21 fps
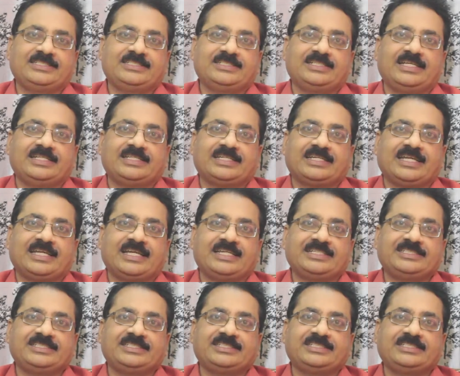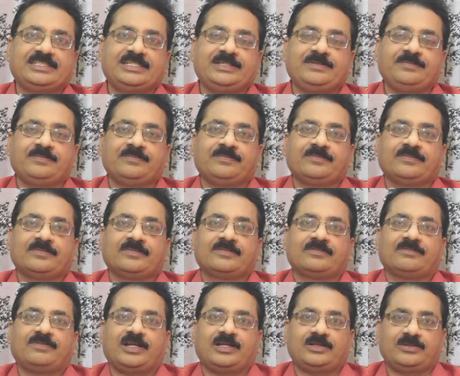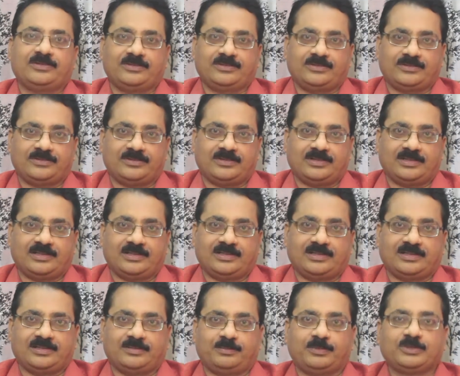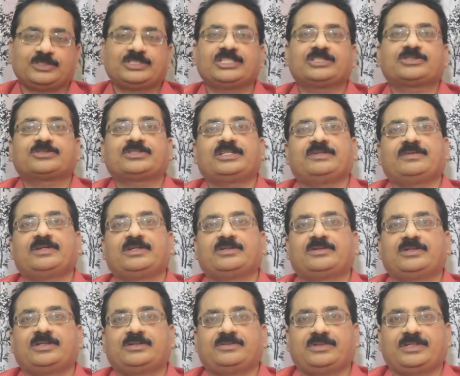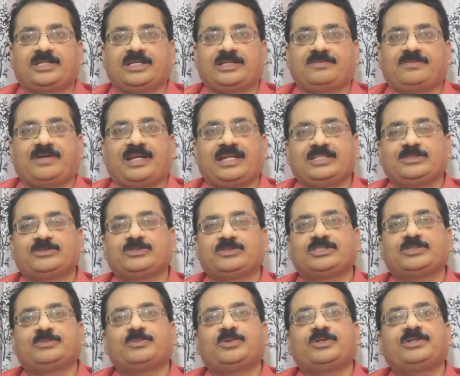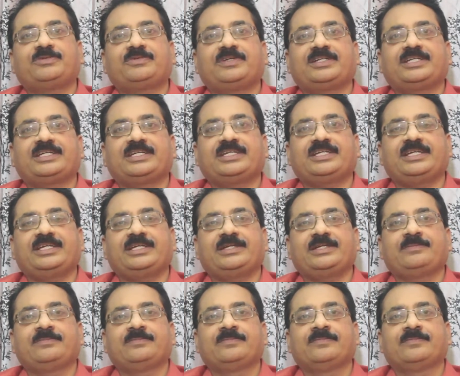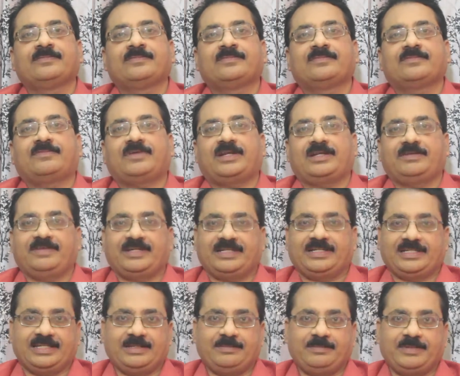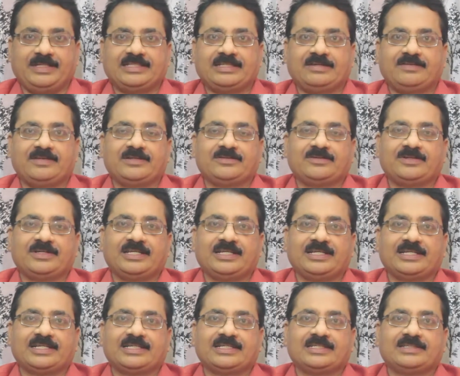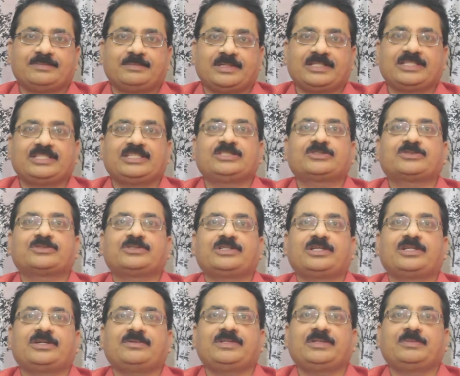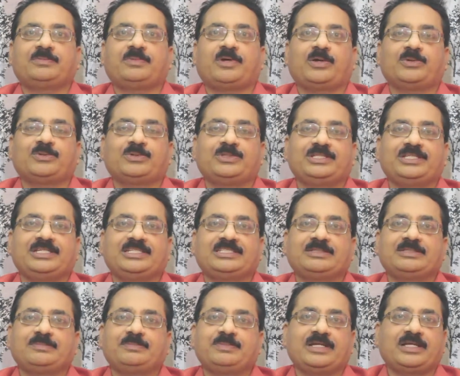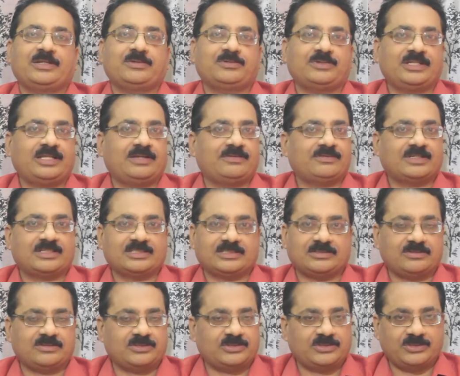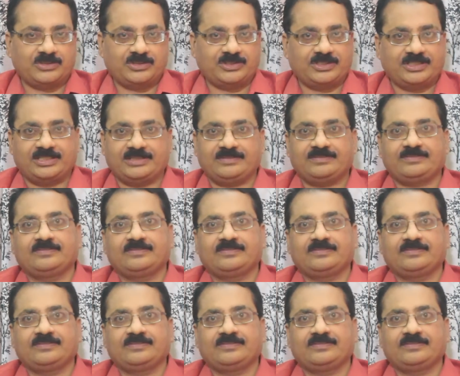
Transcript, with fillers: ఇచ్చి లేదా క్యాష్ ఇచ్చి వాళ్ళు బుక్ చేసుకునే వాళ్ళు కూడా ఉంటారు వాళ్ళని చూసి మోటివేట్ అయ్యి వాళ్ళు వెంటనే మిగతా వాళ్ళు కూడా ఇక్కడ మనం తీసుకుందాం ఇది బాగుంది అని చెప్పి అనుకునే అవకాశం ఒకటి ఉంటుంది